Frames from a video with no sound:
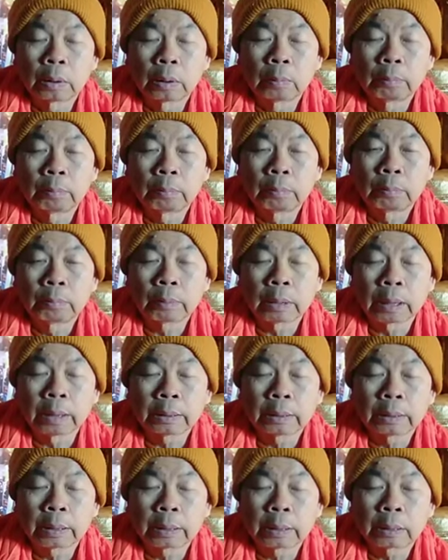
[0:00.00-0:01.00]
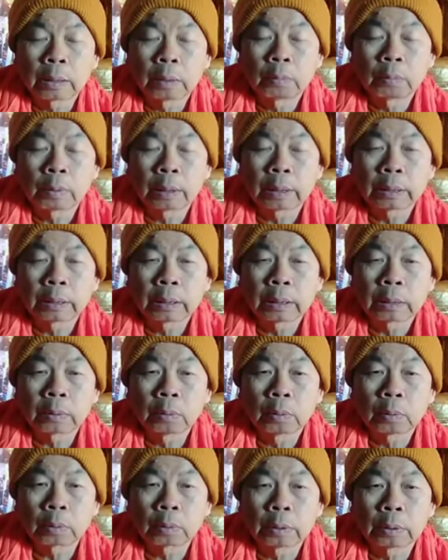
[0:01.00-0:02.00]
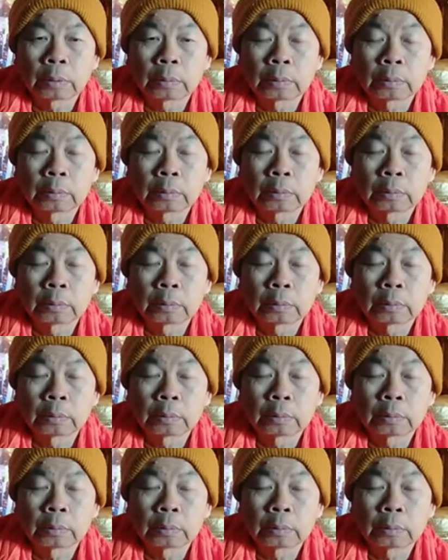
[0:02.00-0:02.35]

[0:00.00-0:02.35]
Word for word: ลมหายใจเข้าหายใจออกนะ